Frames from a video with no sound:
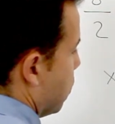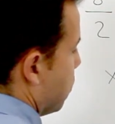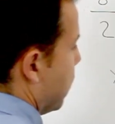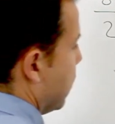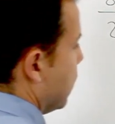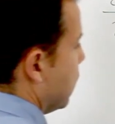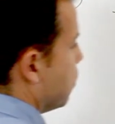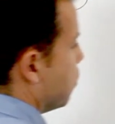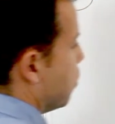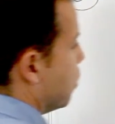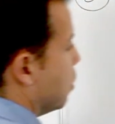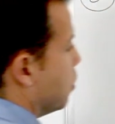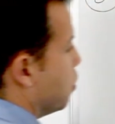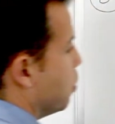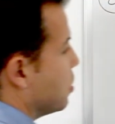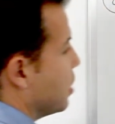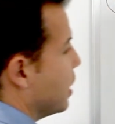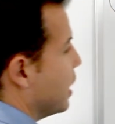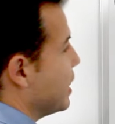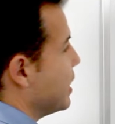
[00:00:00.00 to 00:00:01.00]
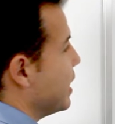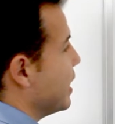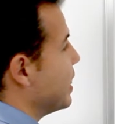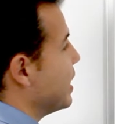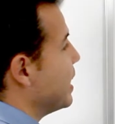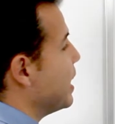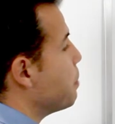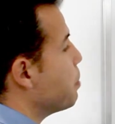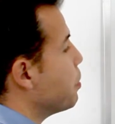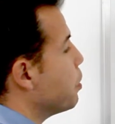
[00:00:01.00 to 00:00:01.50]
¿vale? Bueno, pues la
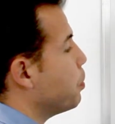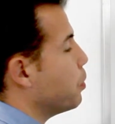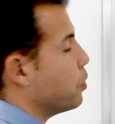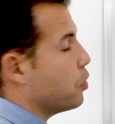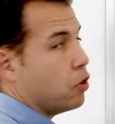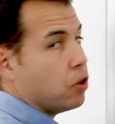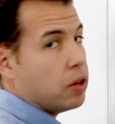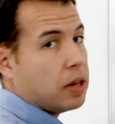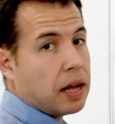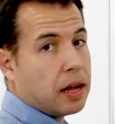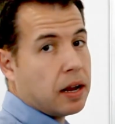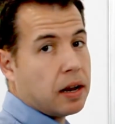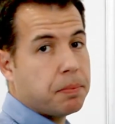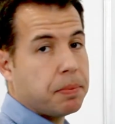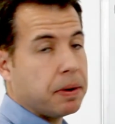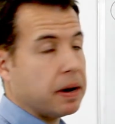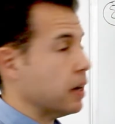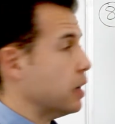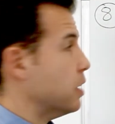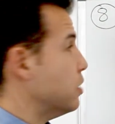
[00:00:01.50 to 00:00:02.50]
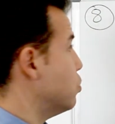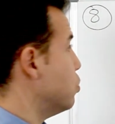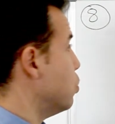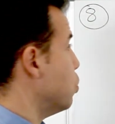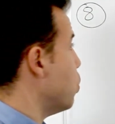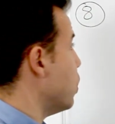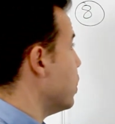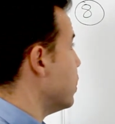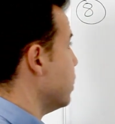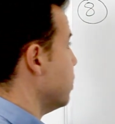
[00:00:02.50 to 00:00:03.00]
tercera proporcional, para que esto
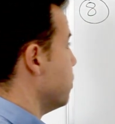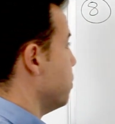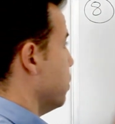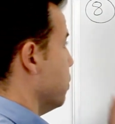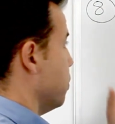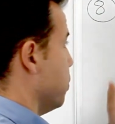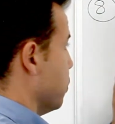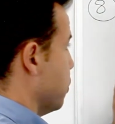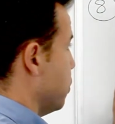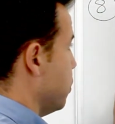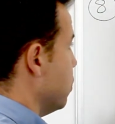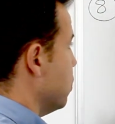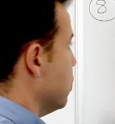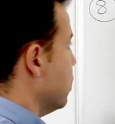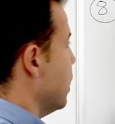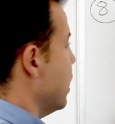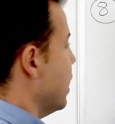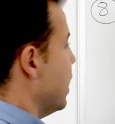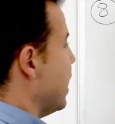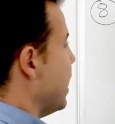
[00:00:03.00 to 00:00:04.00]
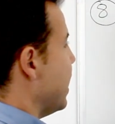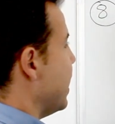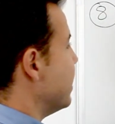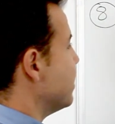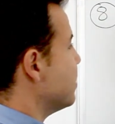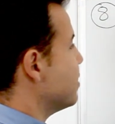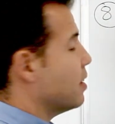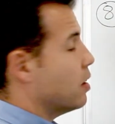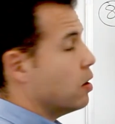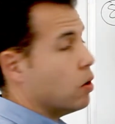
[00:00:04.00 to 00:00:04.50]
guarde proporción,
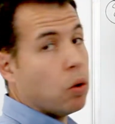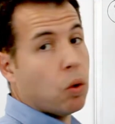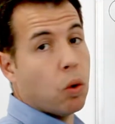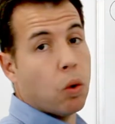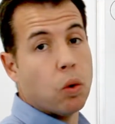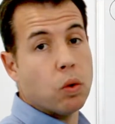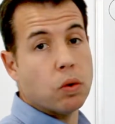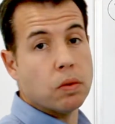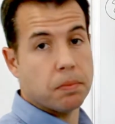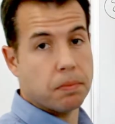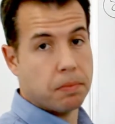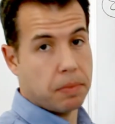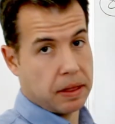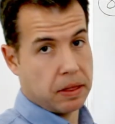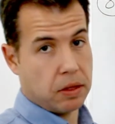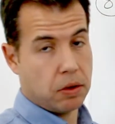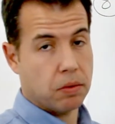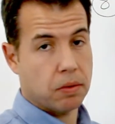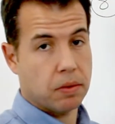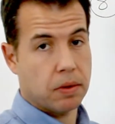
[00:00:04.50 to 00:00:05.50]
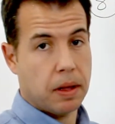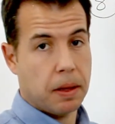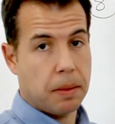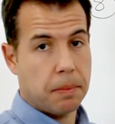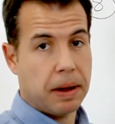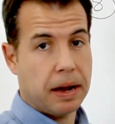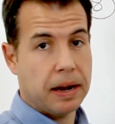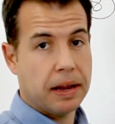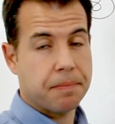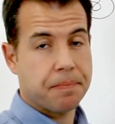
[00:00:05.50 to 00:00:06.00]
es un medio,
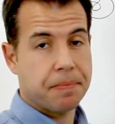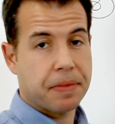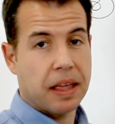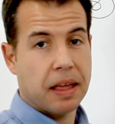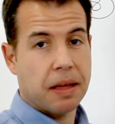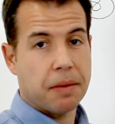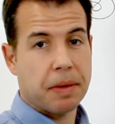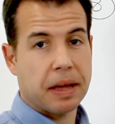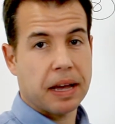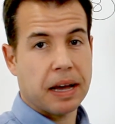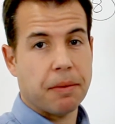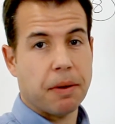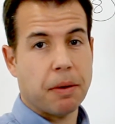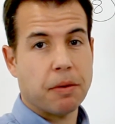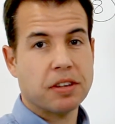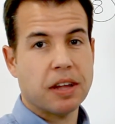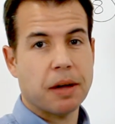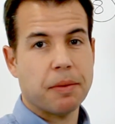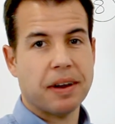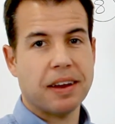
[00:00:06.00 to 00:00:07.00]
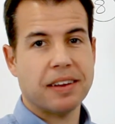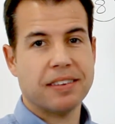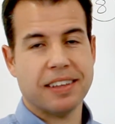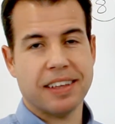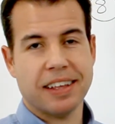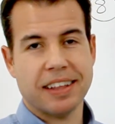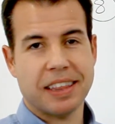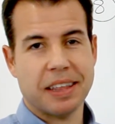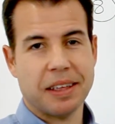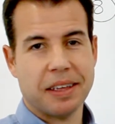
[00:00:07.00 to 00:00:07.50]
¿vale? Venga, vamos a ver el
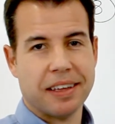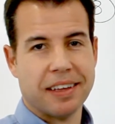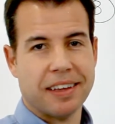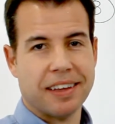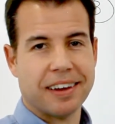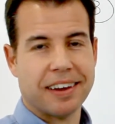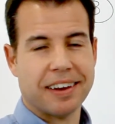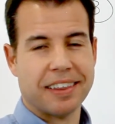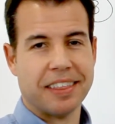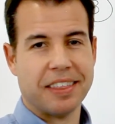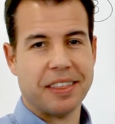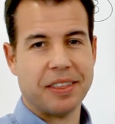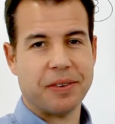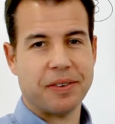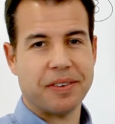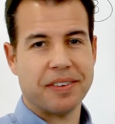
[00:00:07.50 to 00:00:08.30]
siguiente ejercicio.